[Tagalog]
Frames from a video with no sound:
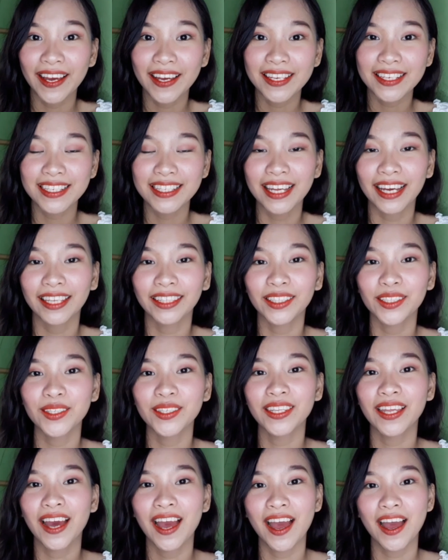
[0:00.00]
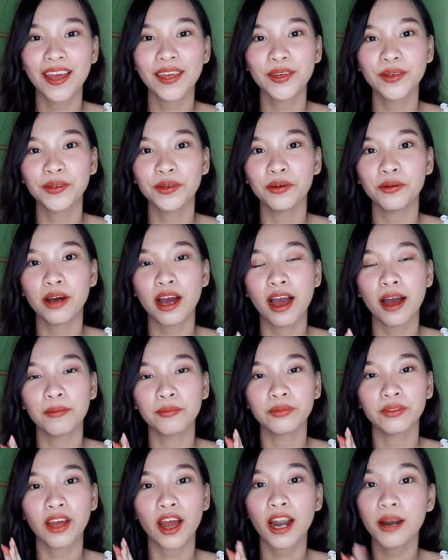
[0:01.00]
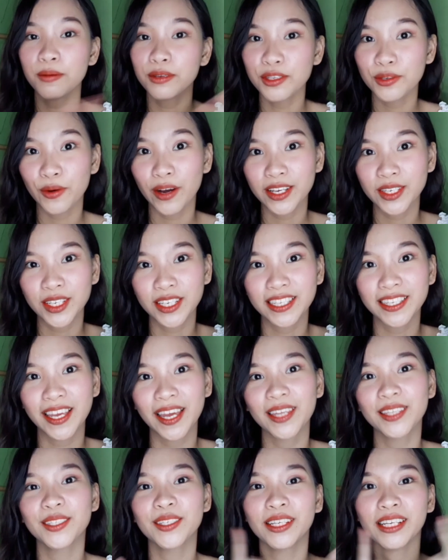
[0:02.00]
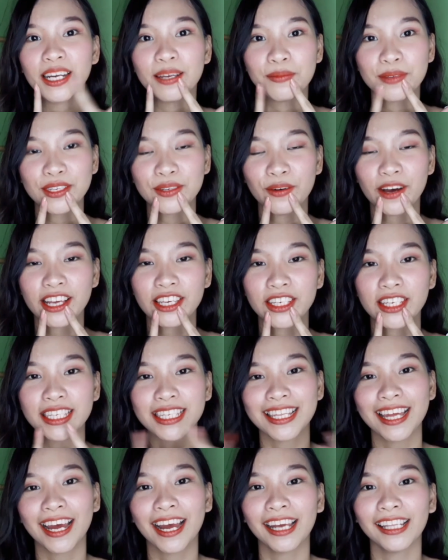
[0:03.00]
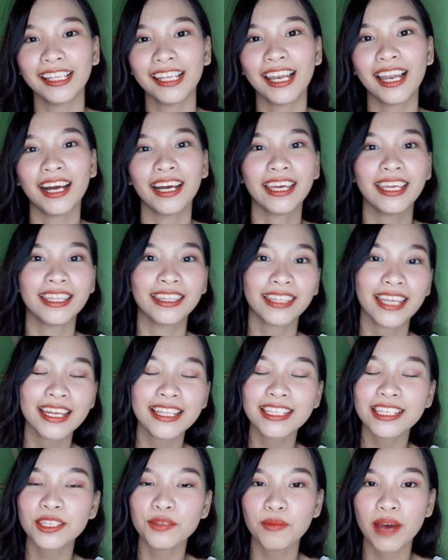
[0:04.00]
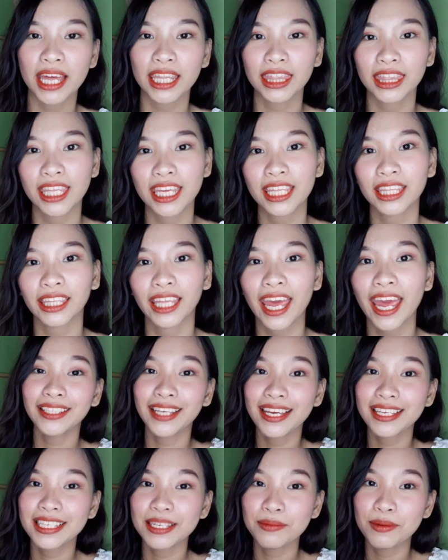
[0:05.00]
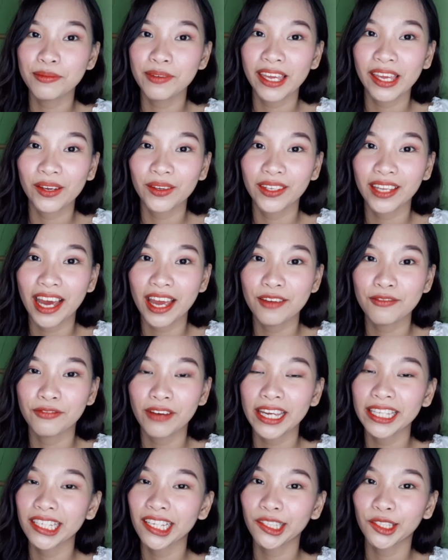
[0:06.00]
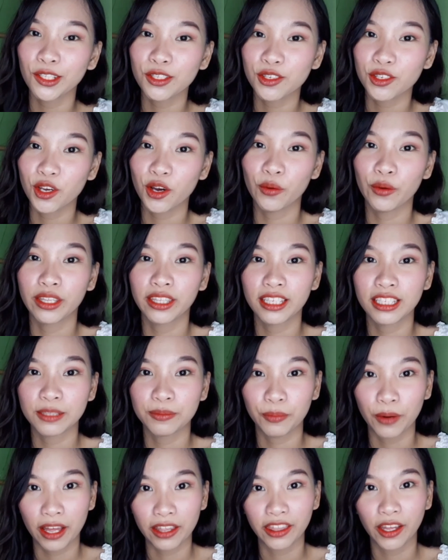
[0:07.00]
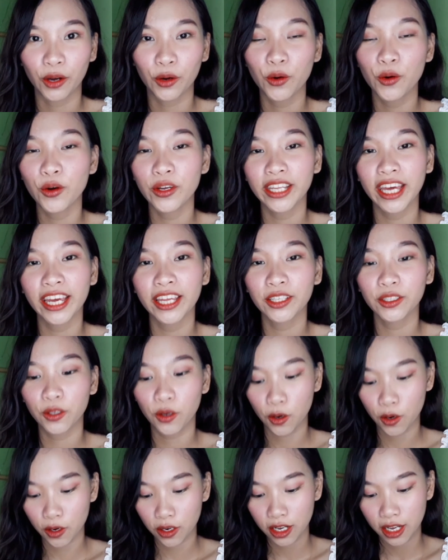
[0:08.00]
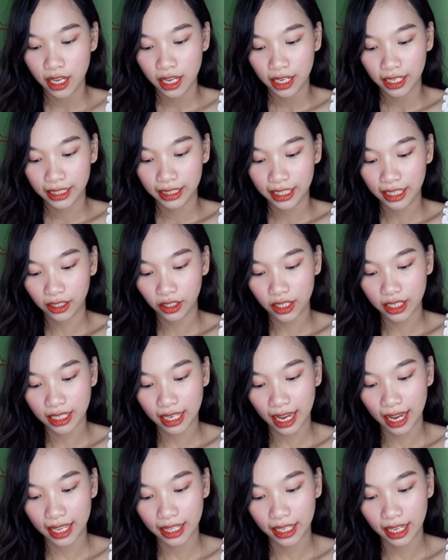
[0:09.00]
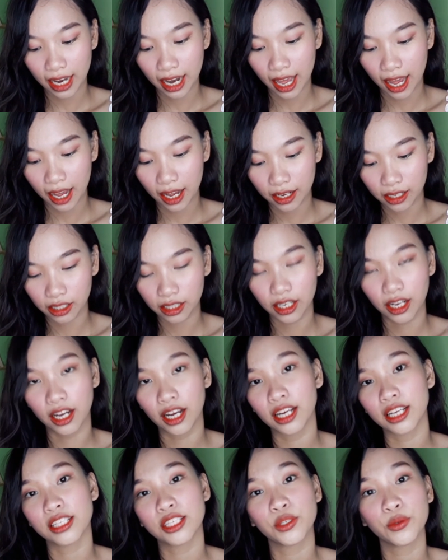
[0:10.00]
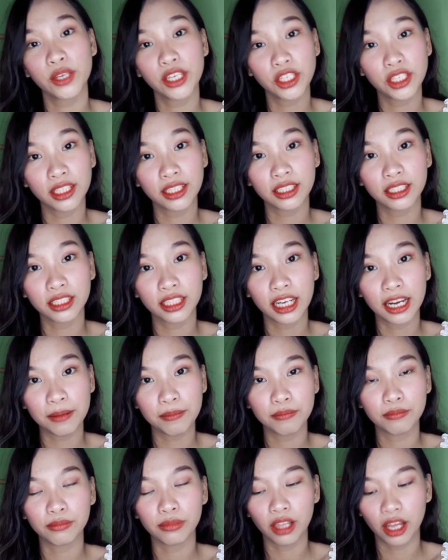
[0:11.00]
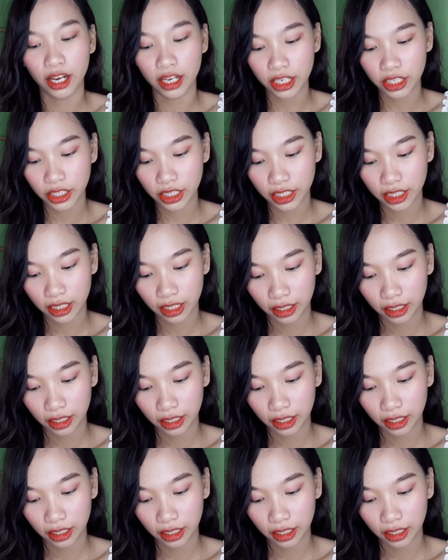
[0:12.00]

guys, nakita nyo na nga yung um, arm swatches and yung lip swatches ng kanilang Intense Matte Tint. And guys, ibibigay ko na nga yung final thoughts ko with this product. Uunahin kong dito sa kanilang uh, Sweet Cheeks Cream Blush.